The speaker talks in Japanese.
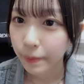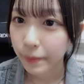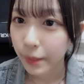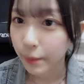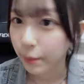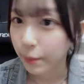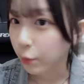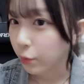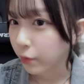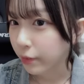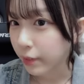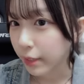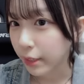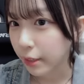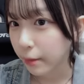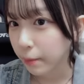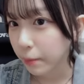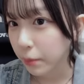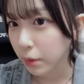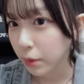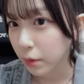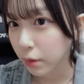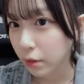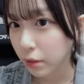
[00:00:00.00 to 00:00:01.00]
でも
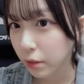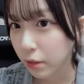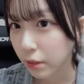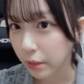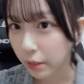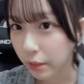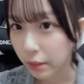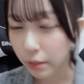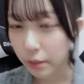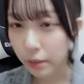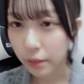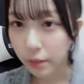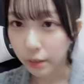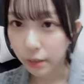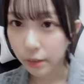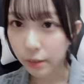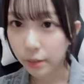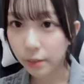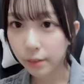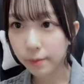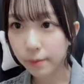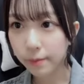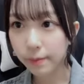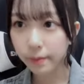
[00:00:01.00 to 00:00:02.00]
エーペックス最
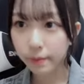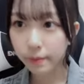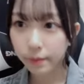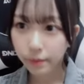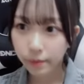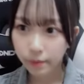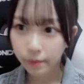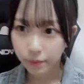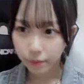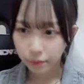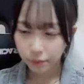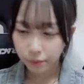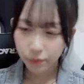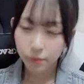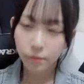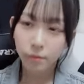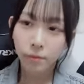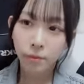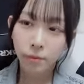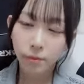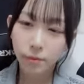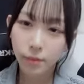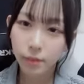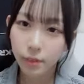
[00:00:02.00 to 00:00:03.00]
近
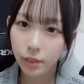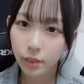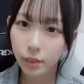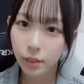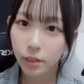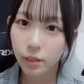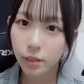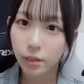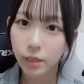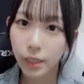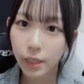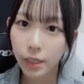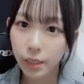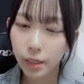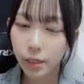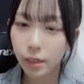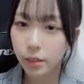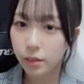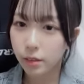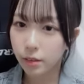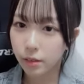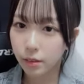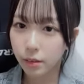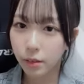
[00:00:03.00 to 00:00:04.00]
やってな
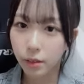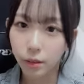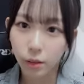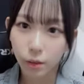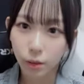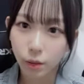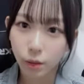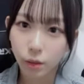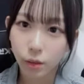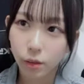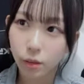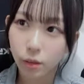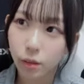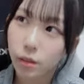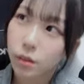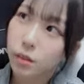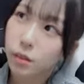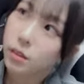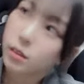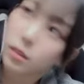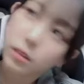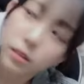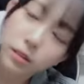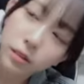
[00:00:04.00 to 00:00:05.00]
かったから
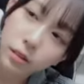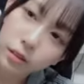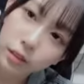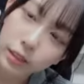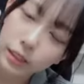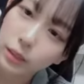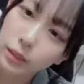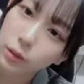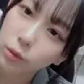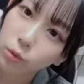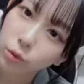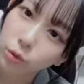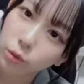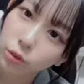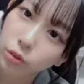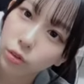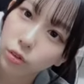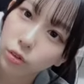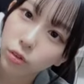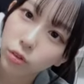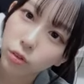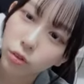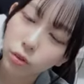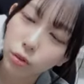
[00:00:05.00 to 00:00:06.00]
昨日
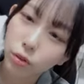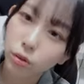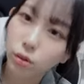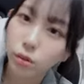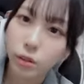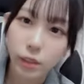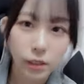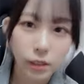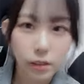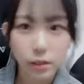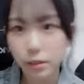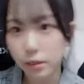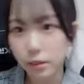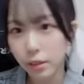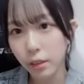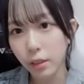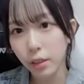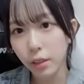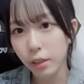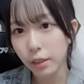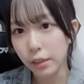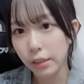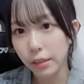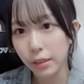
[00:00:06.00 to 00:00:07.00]
ちょっとやっ
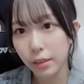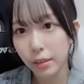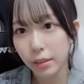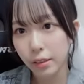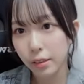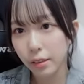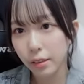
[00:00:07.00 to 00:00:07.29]
て